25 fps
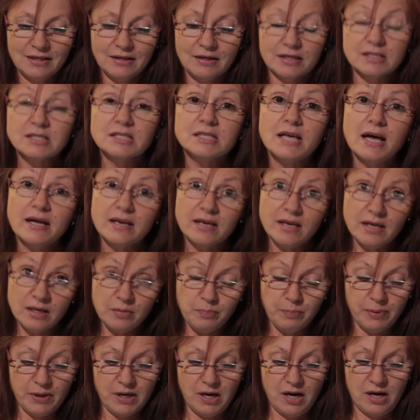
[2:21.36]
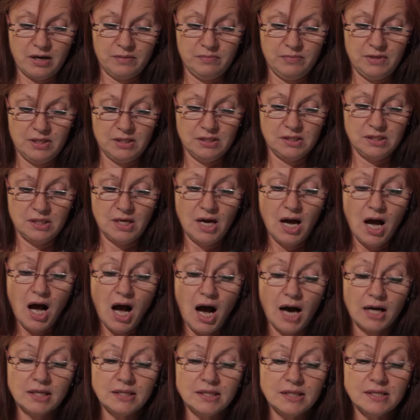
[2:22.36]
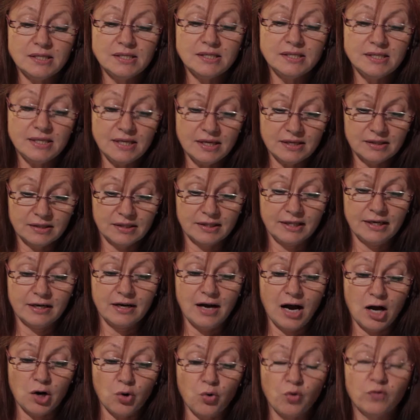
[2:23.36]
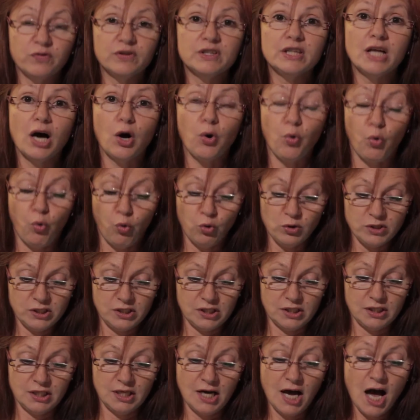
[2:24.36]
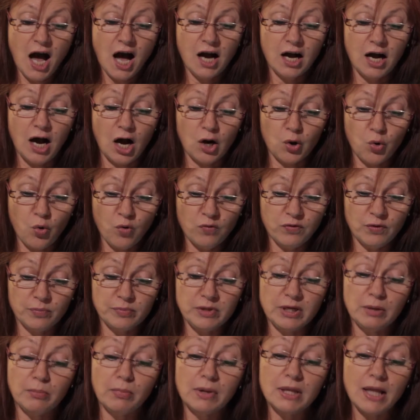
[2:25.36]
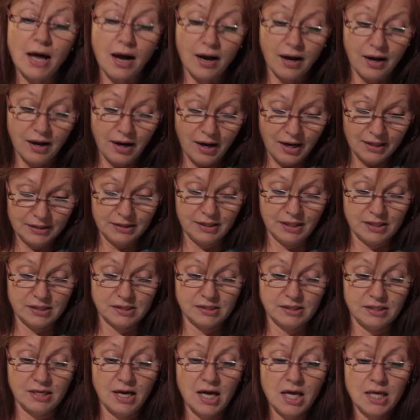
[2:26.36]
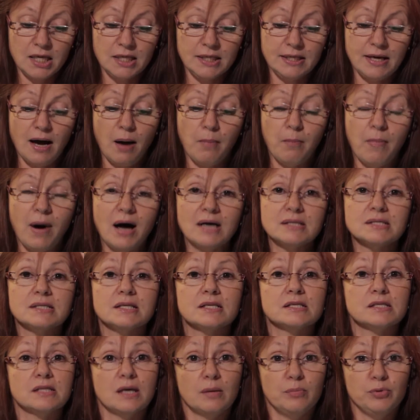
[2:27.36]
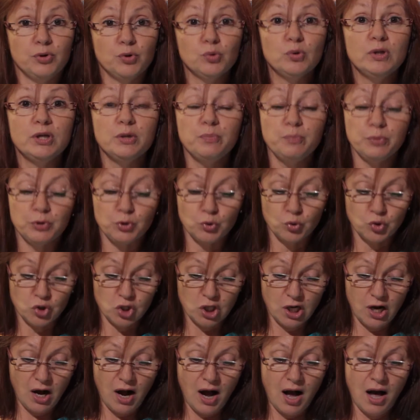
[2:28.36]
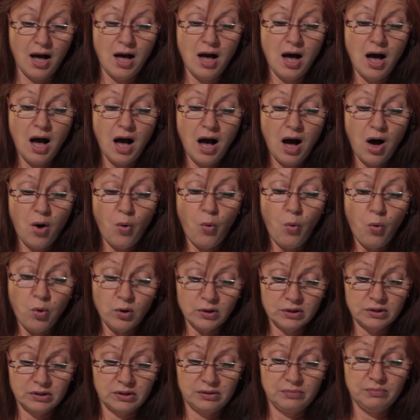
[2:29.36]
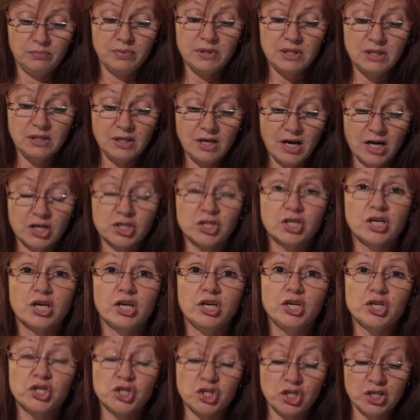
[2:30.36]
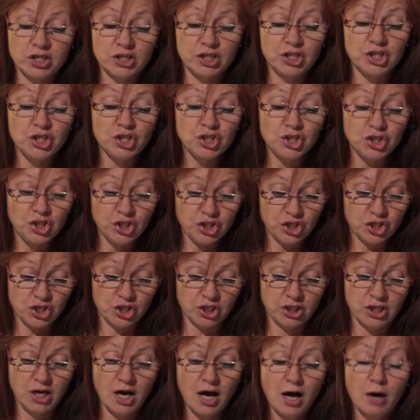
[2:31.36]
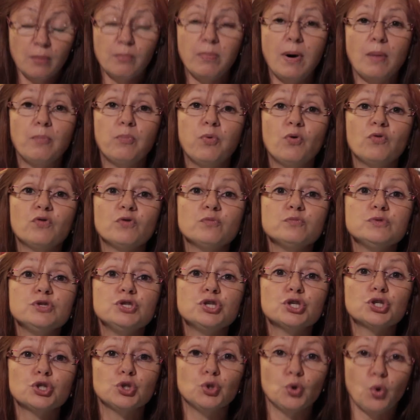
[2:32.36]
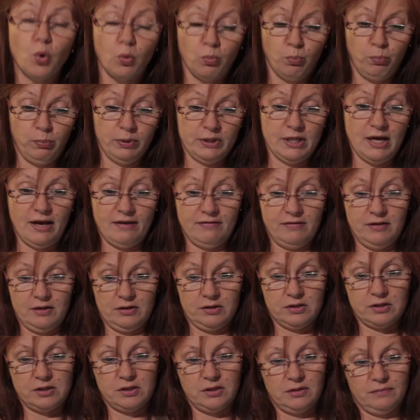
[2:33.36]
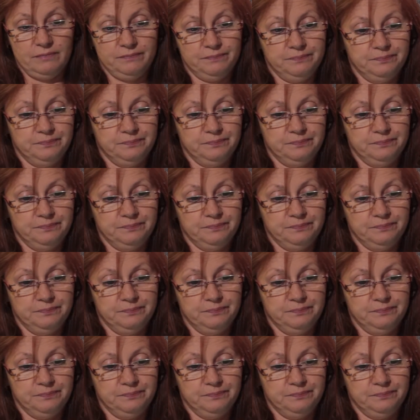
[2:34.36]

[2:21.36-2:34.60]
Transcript: Косарей покормить, они сено для коровы накосят, корова мне молока даст, я масло собью для петушка. Он, бедняжка, лежит, не дышит, бобовым зерном подавился.